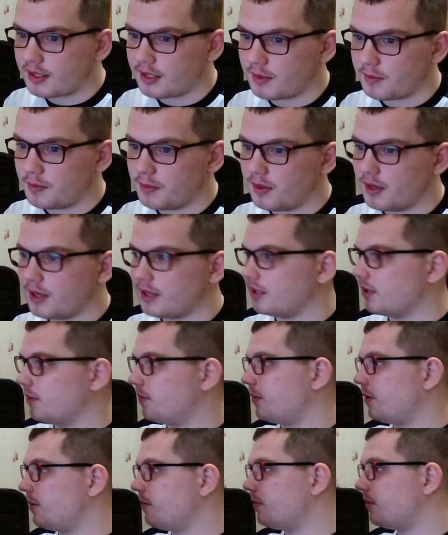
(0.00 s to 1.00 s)
база,
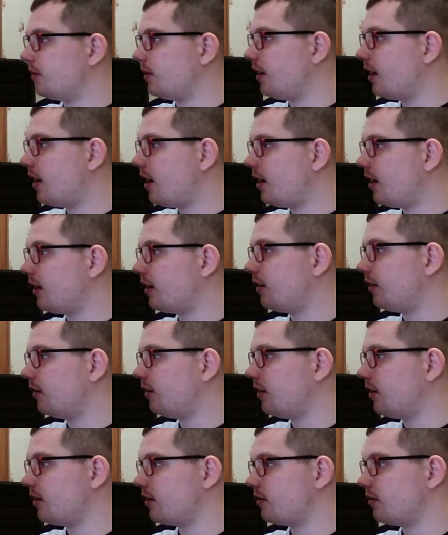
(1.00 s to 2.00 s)
прям реально
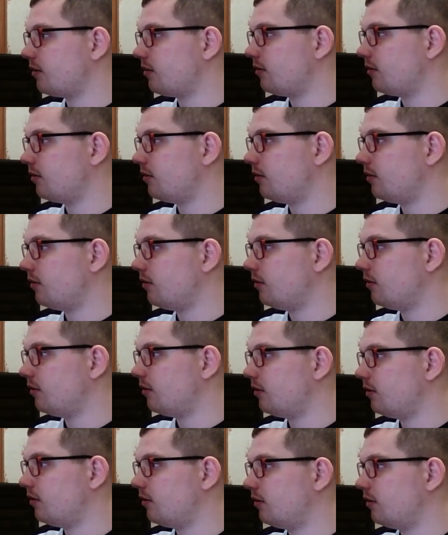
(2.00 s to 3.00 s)
класс.
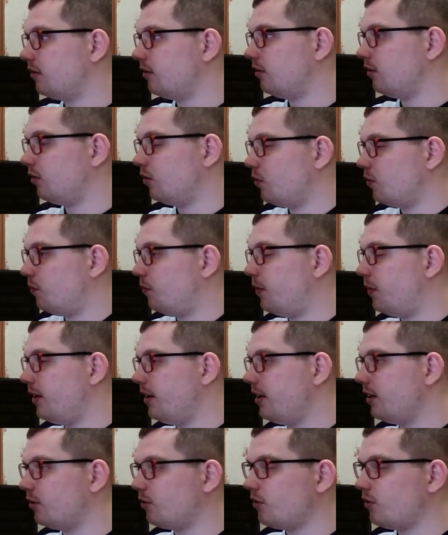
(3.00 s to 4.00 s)
Ну,
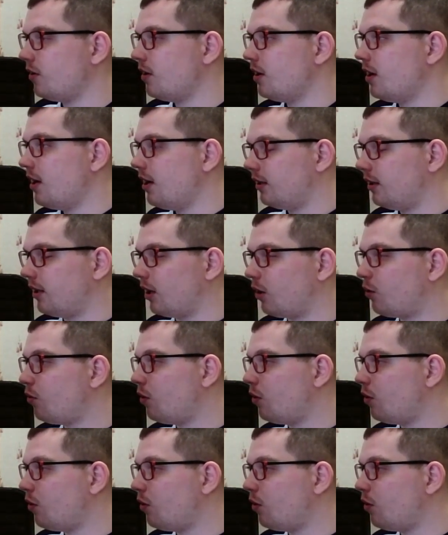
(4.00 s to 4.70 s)
блин, ну, такой